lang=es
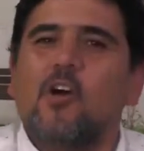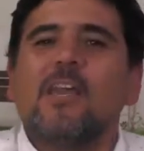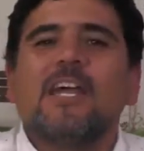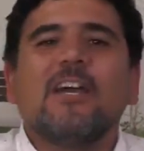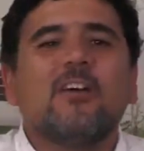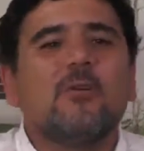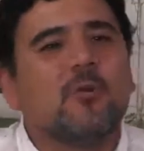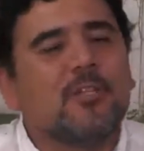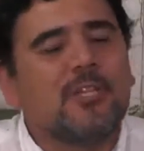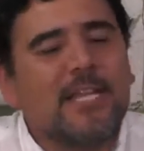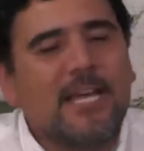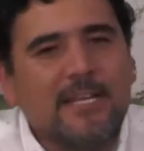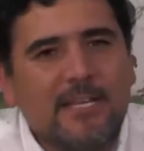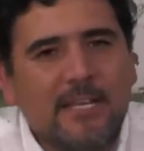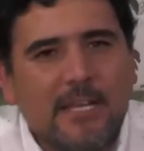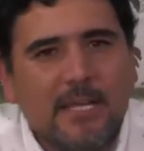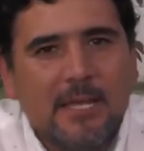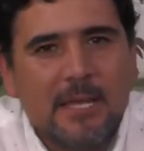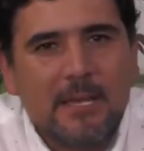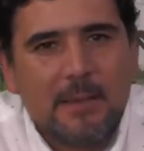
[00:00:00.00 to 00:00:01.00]
Hola, ¿cómo
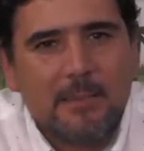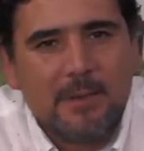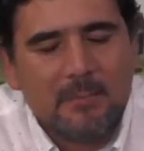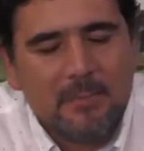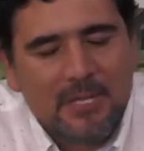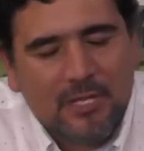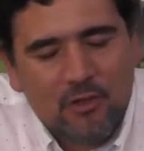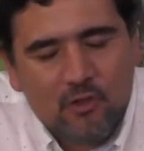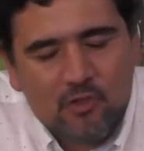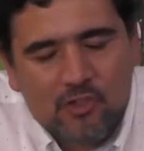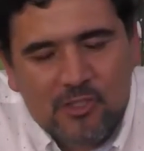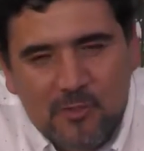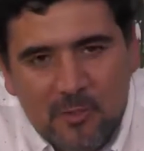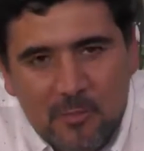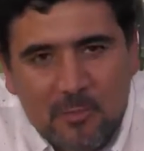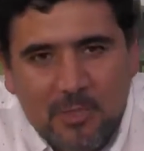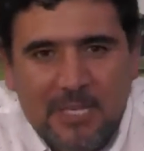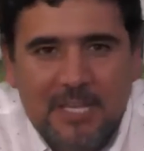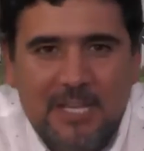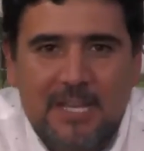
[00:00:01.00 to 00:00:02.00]
están? Eh, bienvenidos y
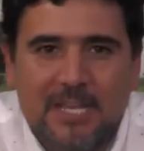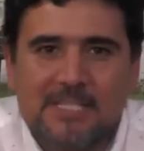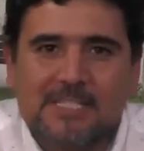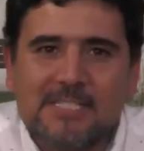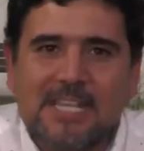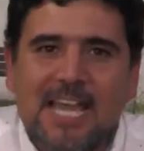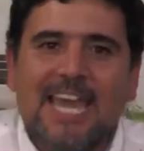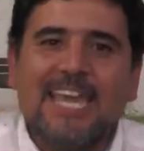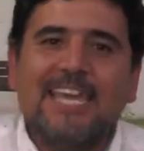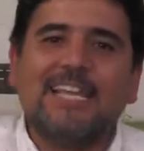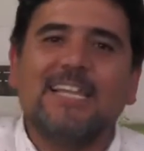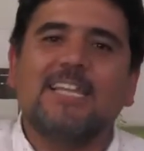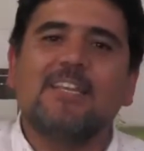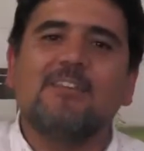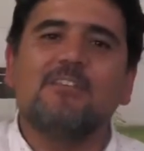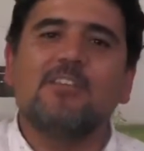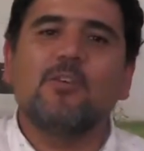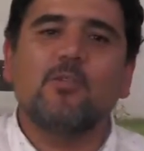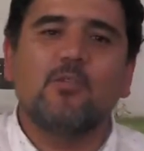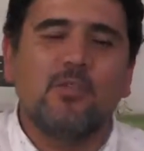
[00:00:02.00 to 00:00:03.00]
bienvenidas a
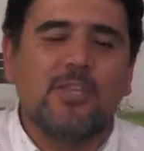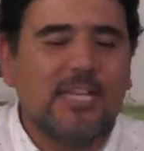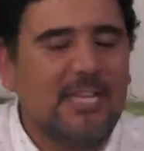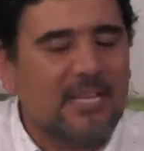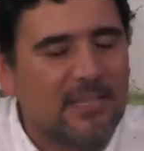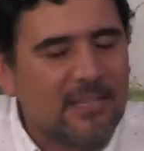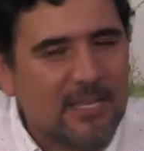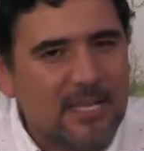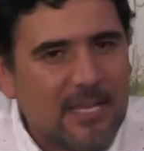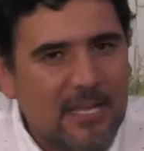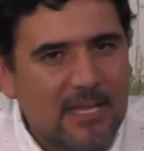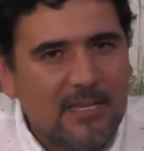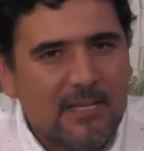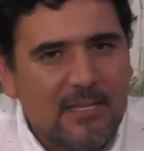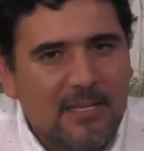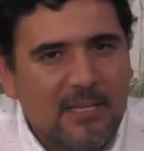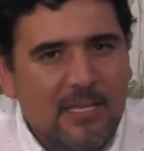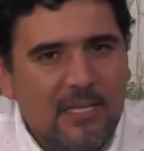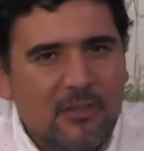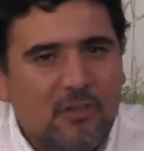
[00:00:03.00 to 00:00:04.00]
este Vicuña al Día
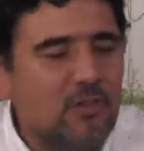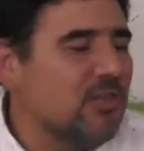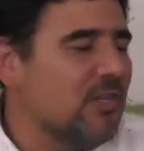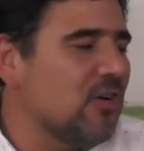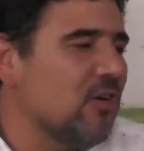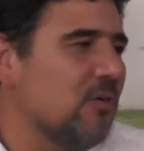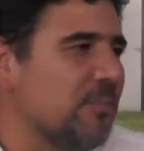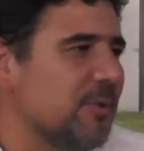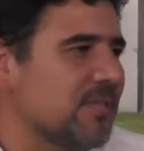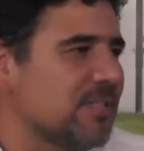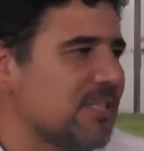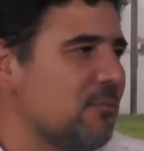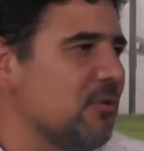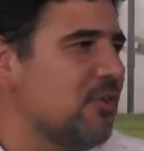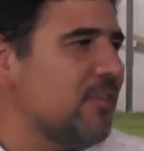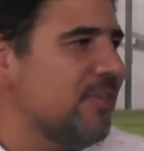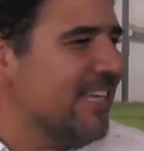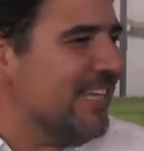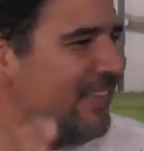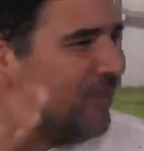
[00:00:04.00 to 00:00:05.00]
donde
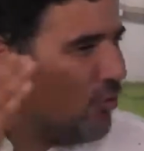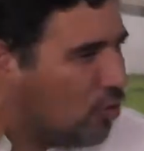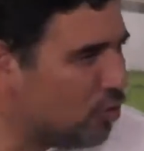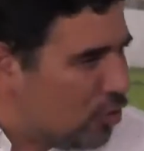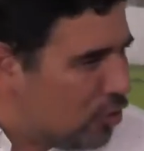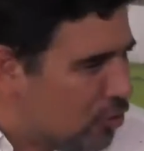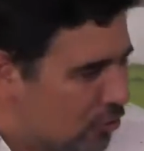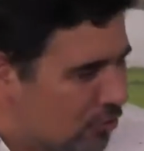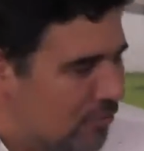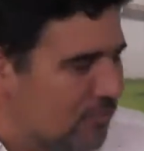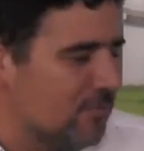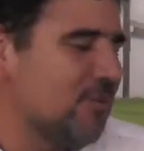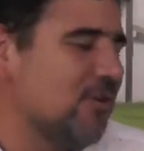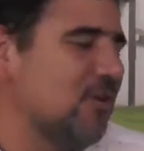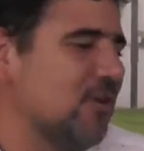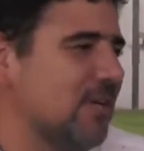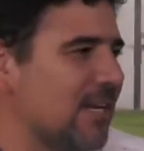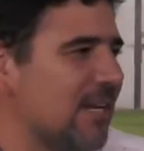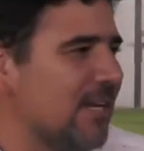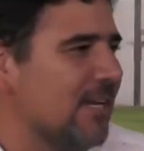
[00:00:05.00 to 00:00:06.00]
conversamos de todo
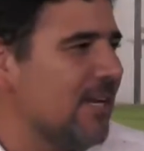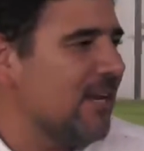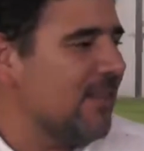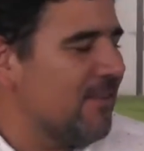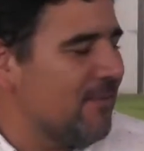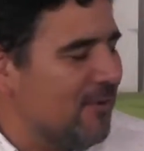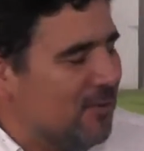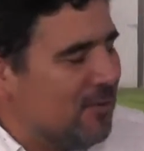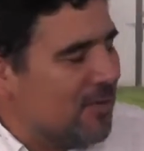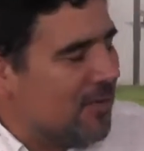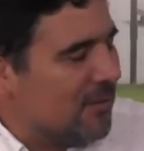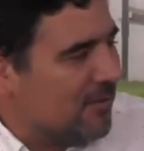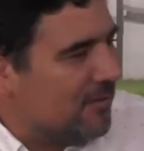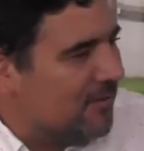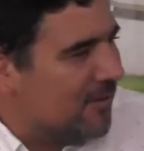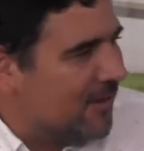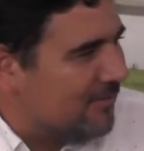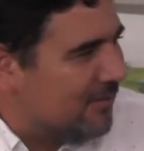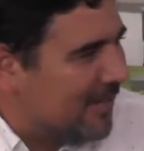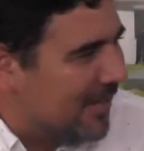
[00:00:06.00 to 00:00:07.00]
con el alcalde de Vicuña,
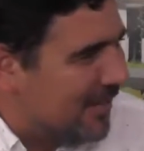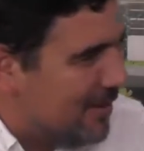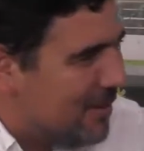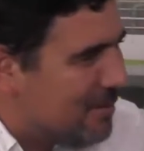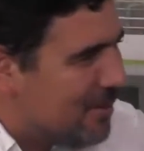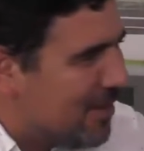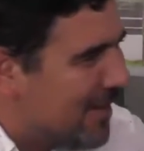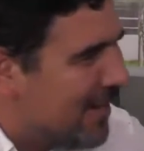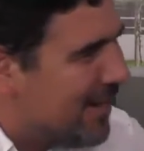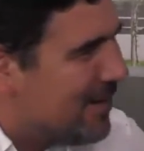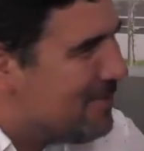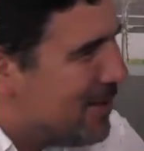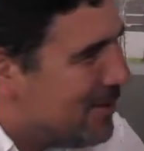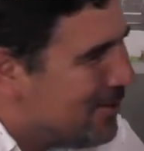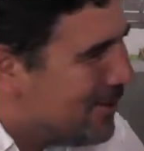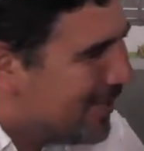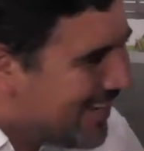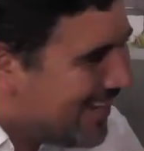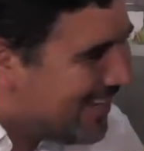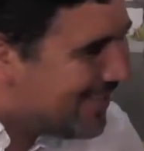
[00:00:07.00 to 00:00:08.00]
Rafael Le vamos a dar la
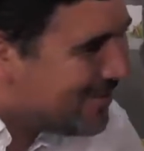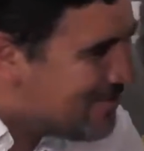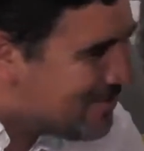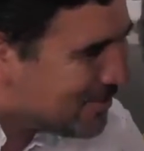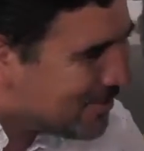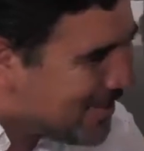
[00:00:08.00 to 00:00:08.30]
mano, alcalde,